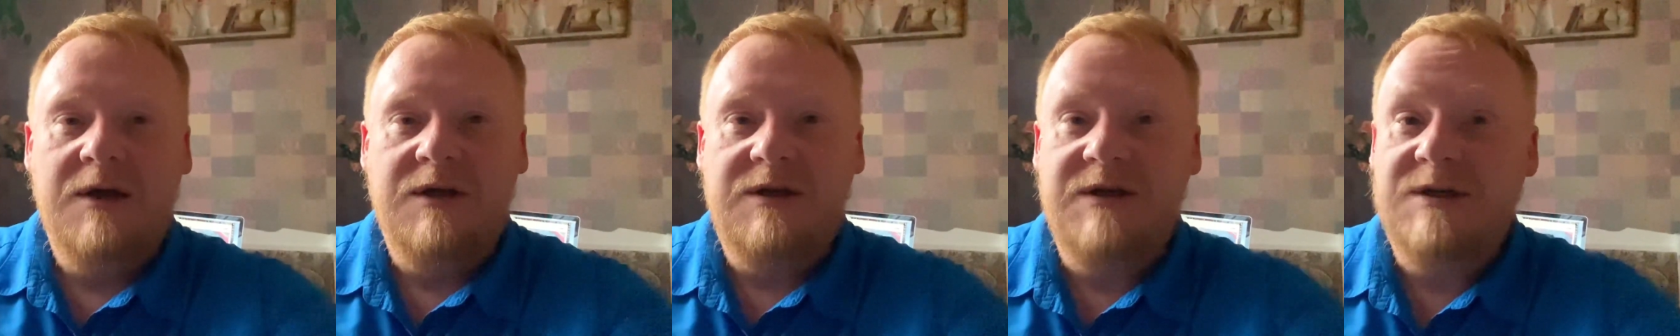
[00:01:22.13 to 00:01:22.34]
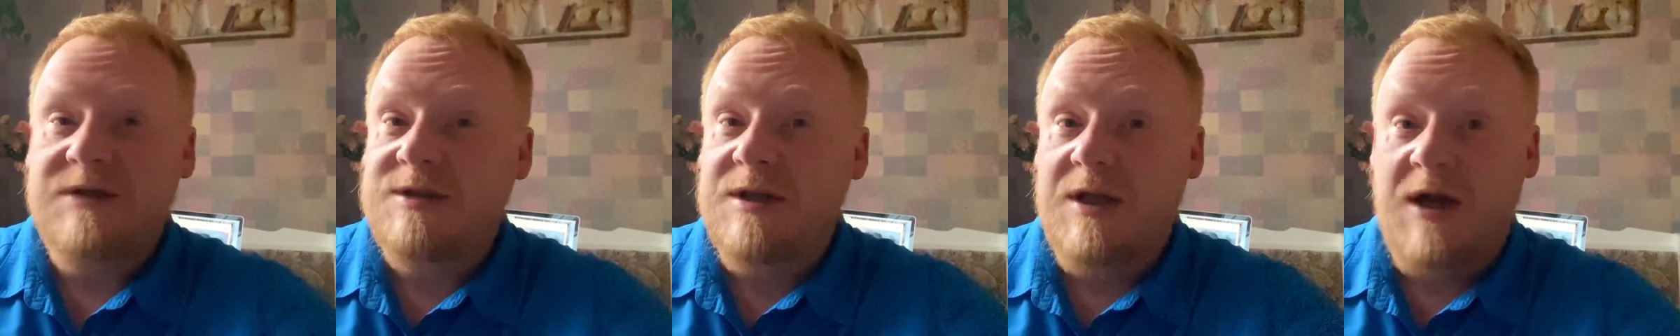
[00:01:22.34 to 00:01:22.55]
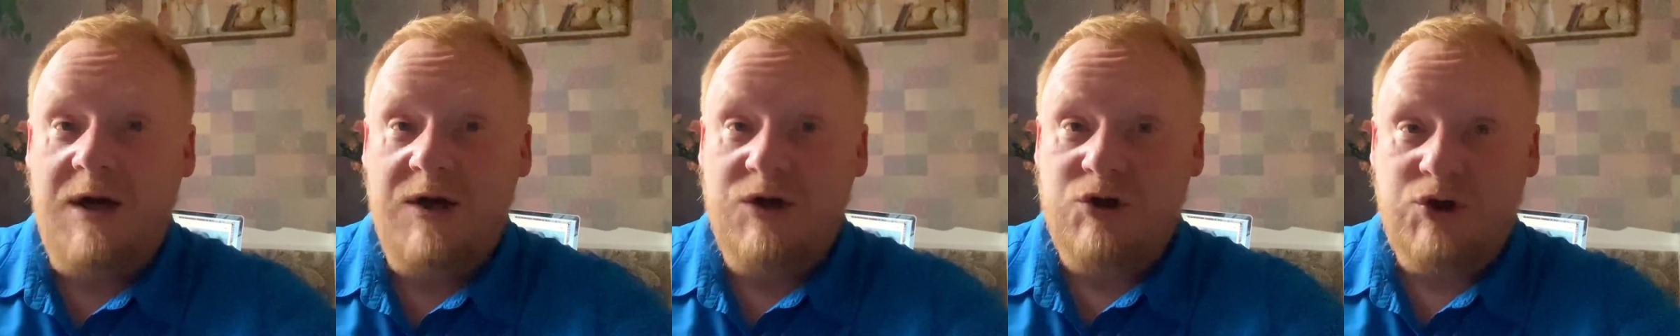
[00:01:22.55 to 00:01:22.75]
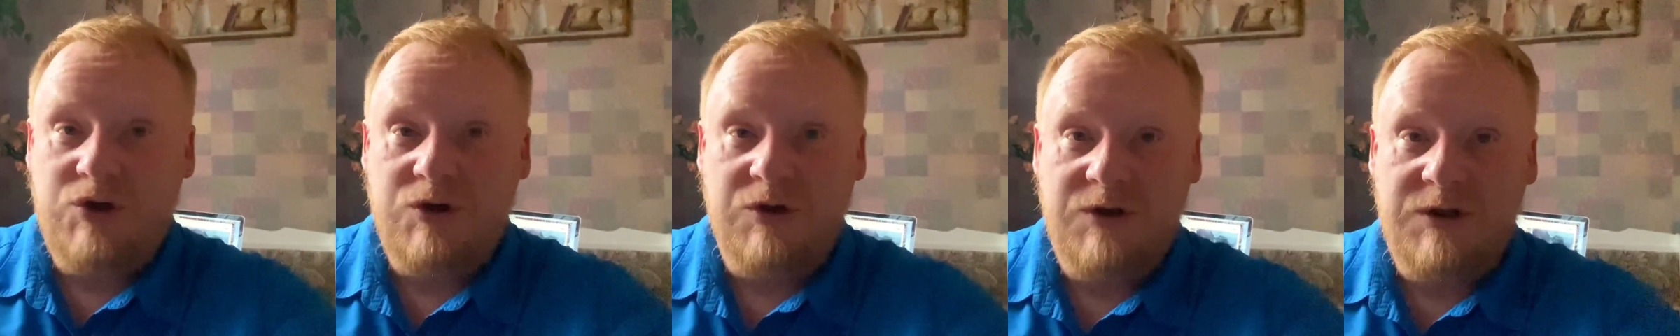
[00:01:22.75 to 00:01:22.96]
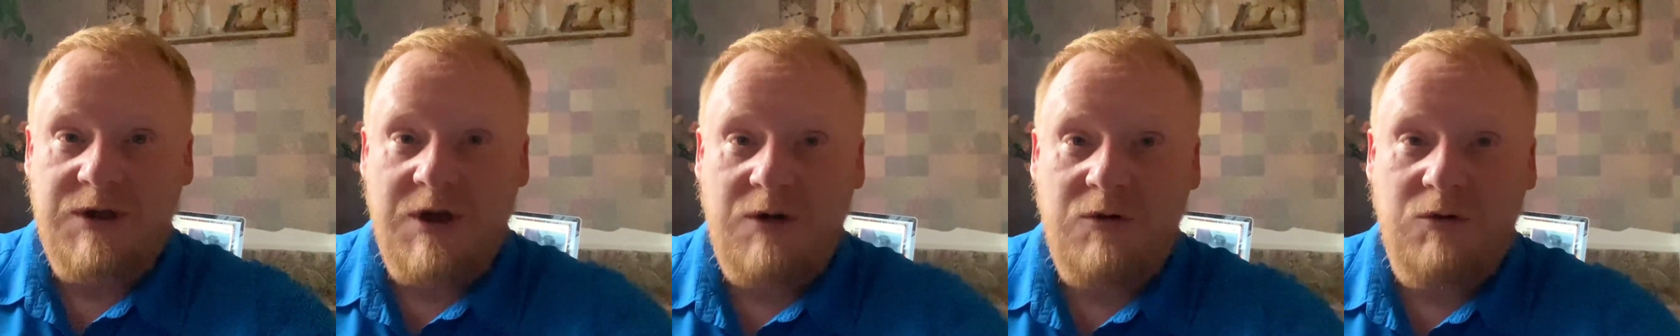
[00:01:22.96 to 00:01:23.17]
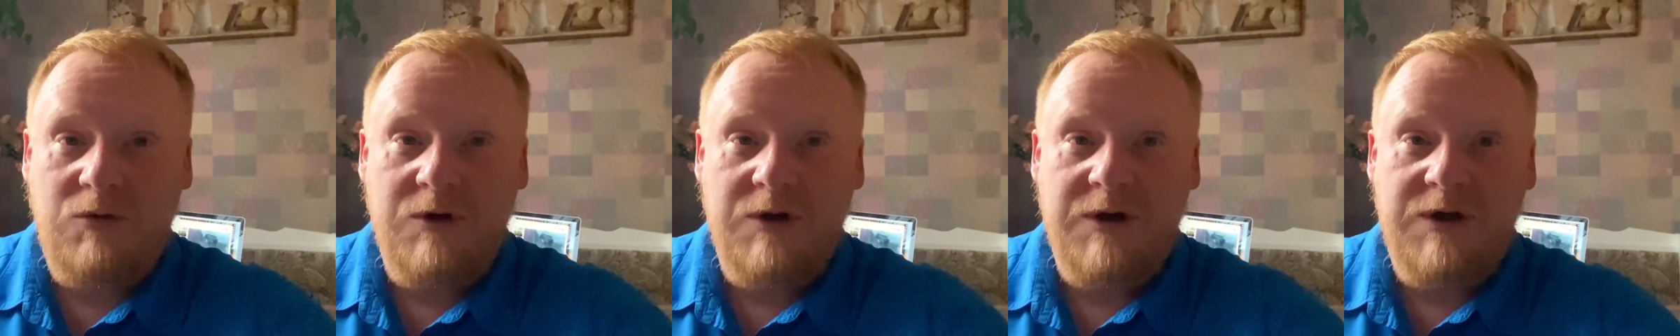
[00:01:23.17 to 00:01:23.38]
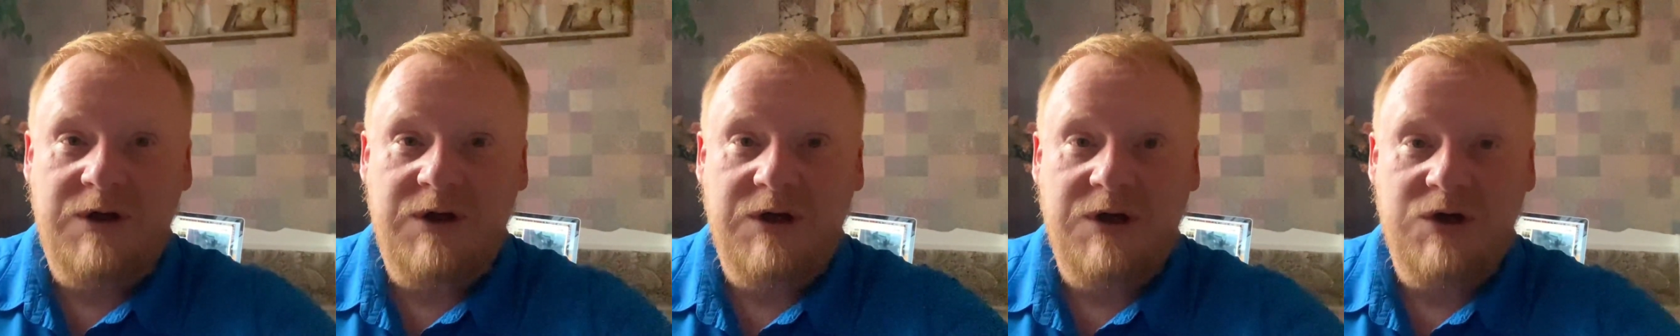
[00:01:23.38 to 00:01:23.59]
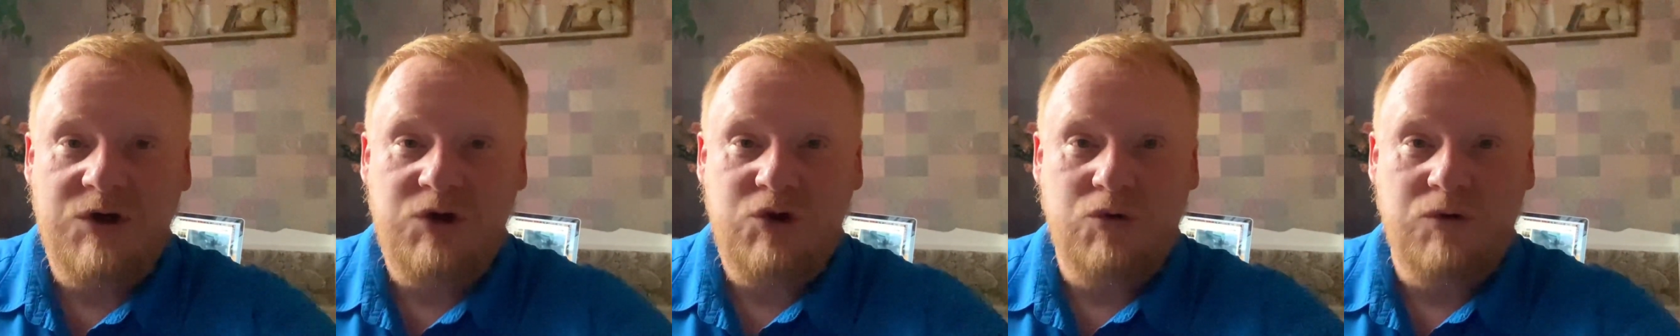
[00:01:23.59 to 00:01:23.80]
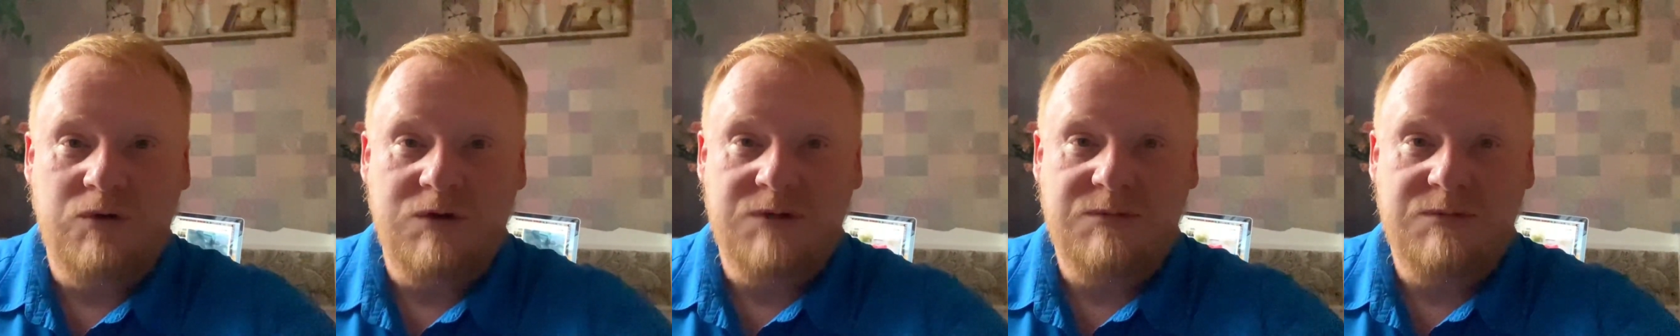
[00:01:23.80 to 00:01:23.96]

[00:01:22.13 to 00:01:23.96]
Не знаю, что это такое, не хочу